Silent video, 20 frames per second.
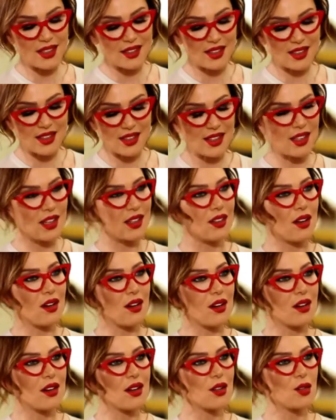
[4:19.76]
كثير
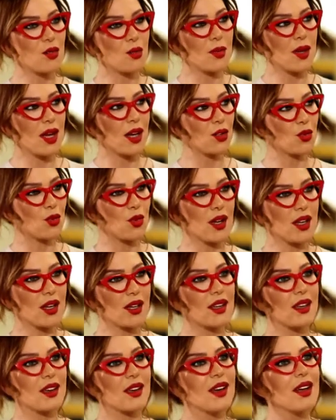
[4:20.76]
لنهار وبيعطوا
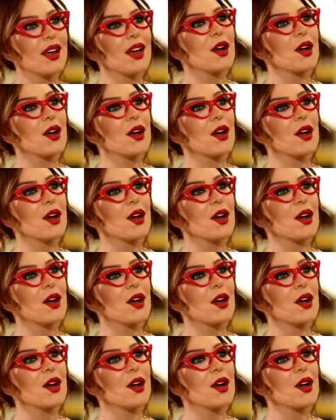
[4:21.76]
هيك